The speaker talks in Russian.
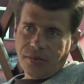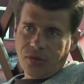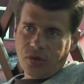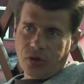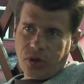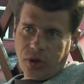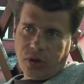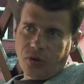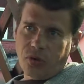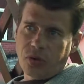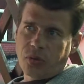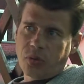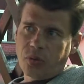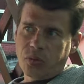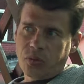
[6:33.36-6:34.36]
Вот это вот,
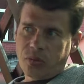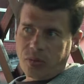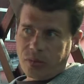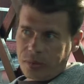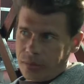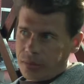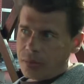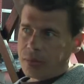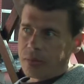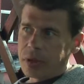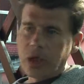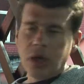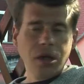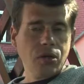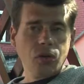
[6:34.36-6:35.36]

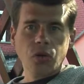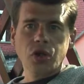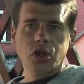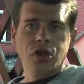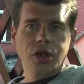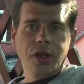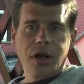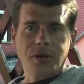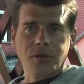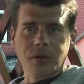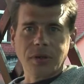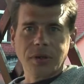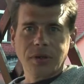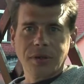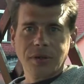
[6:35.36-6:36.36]
мне это очень нравилось.
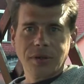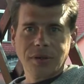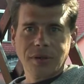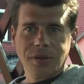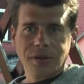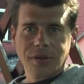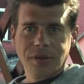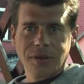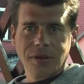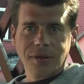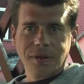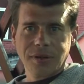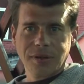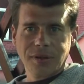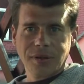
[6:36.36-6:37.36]

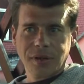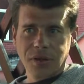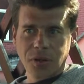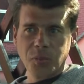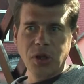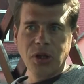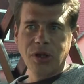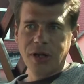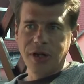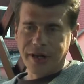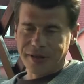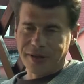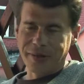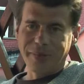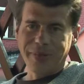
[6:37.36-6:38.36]
Это было
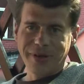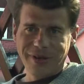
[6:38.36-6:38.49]
летом.